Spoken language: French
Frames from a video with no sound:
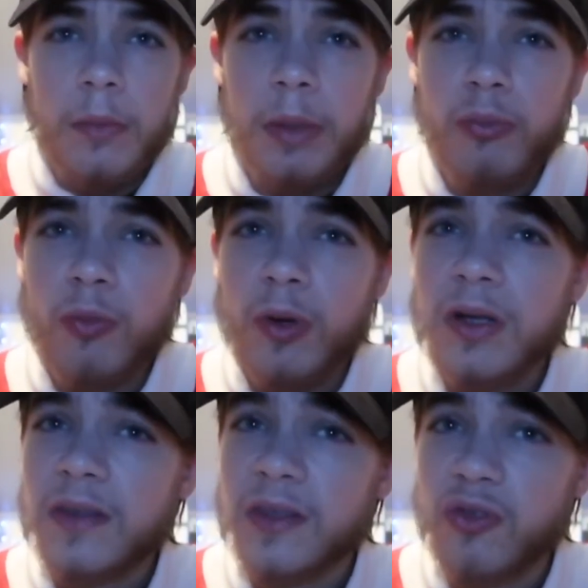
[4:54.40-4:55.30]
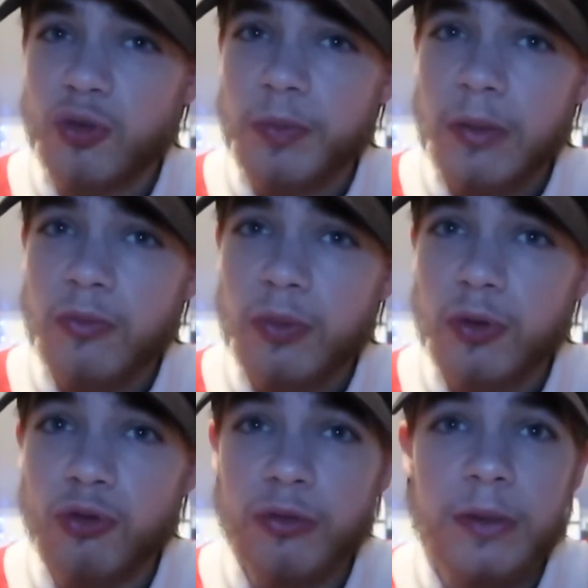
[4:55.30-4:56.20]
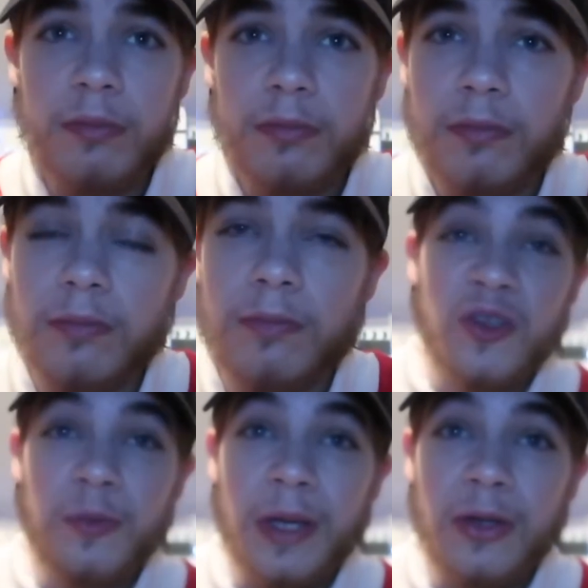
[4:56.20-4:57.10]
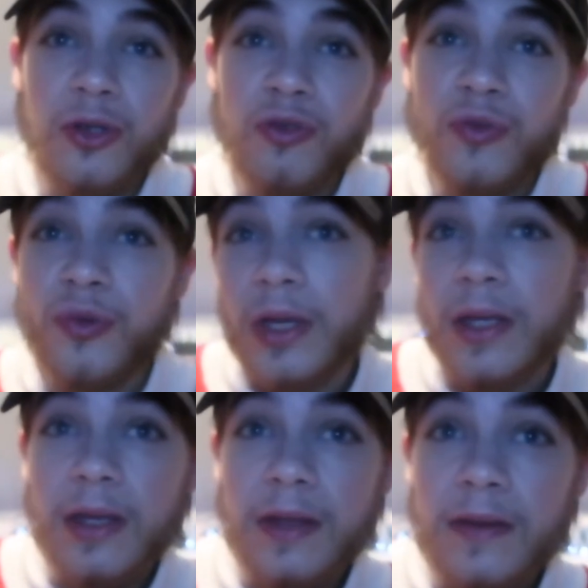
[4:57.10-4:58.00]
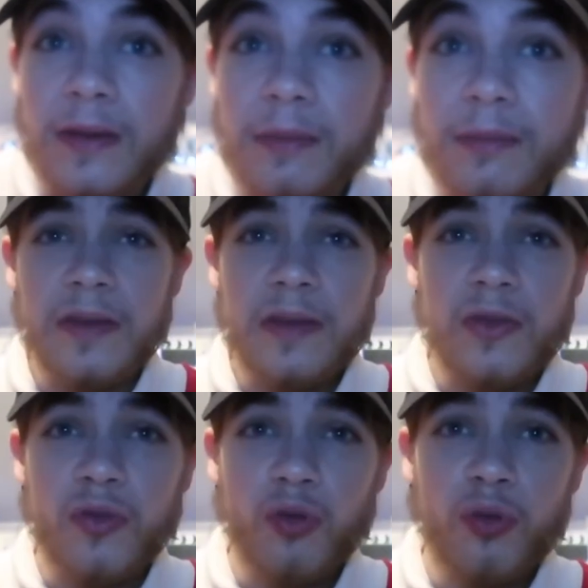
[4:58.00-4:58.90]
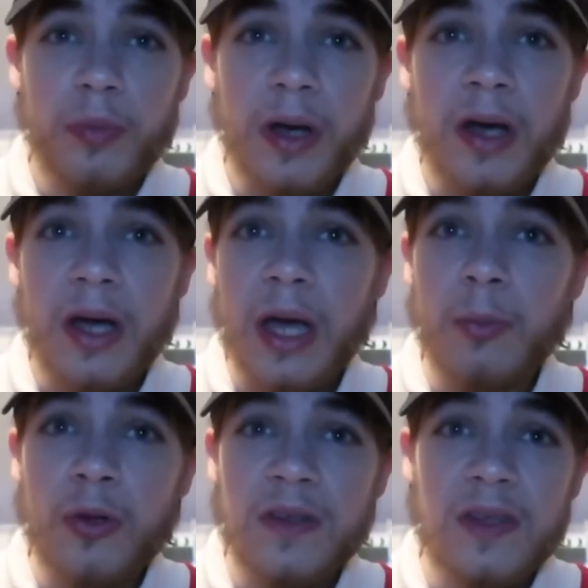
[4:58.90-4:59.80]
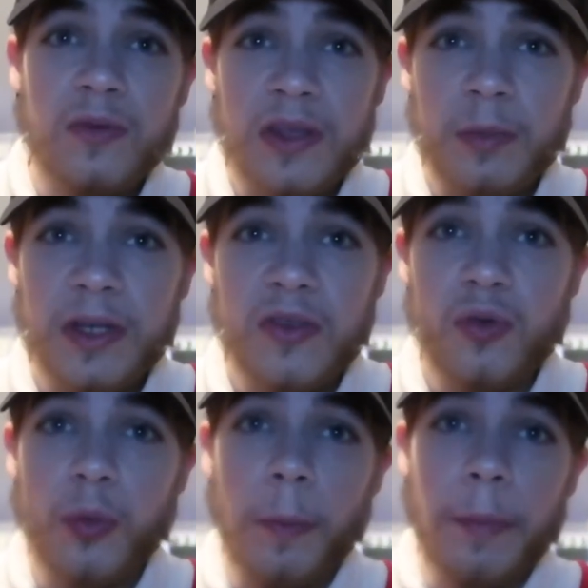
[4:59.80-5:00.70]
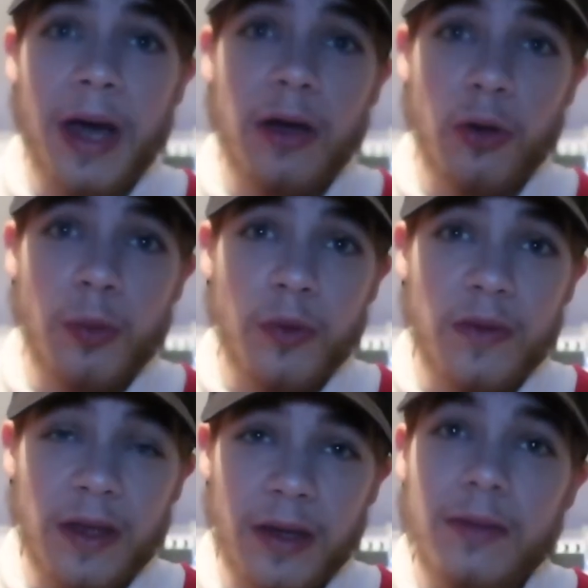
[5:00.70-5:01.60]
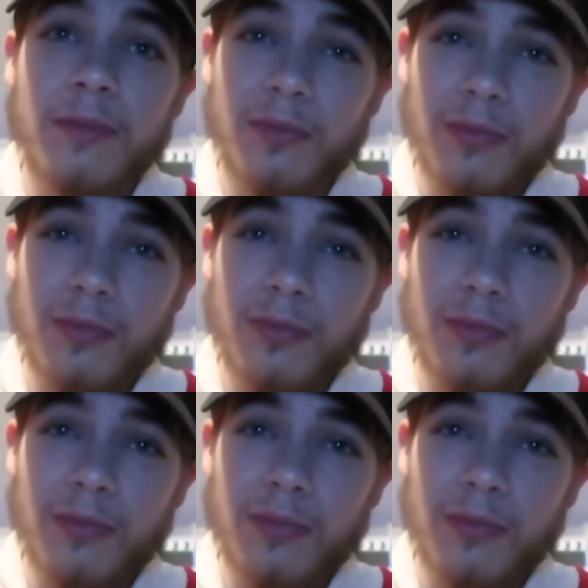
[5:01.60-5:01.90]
mais pour moi, c'est un super bon produit. J'espère que je vous aurai aidé. N'hésitez surtout pas à me laisser vos impressions par commentaire